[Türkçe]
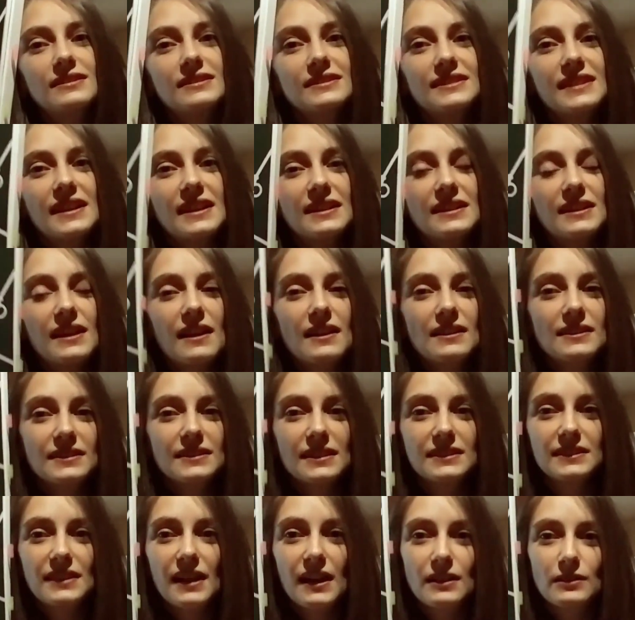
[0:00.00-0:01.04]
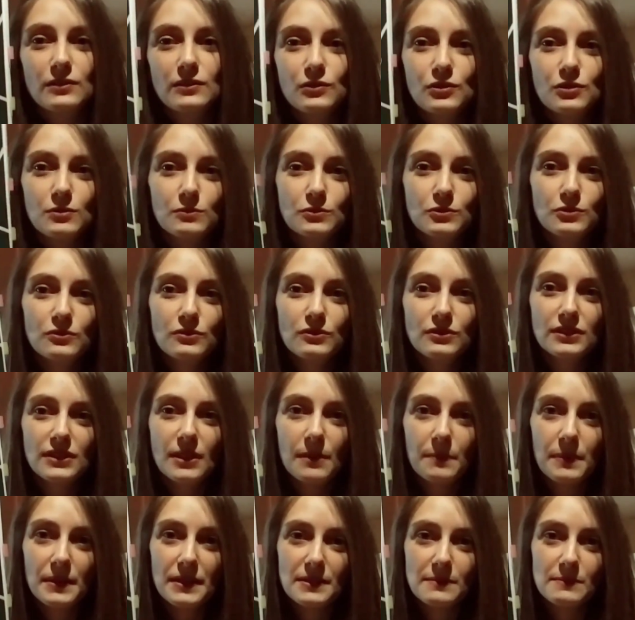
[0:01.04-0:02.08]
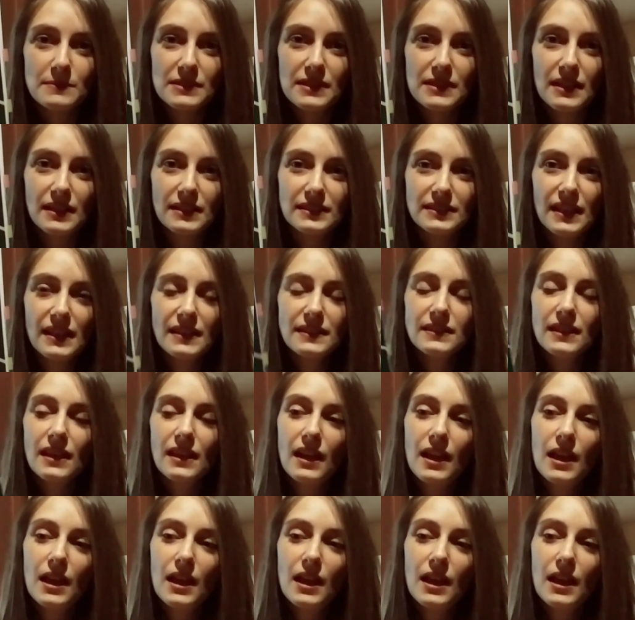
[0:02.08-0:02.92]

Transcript: tekrar detaylı yorumunu yaparım zaten.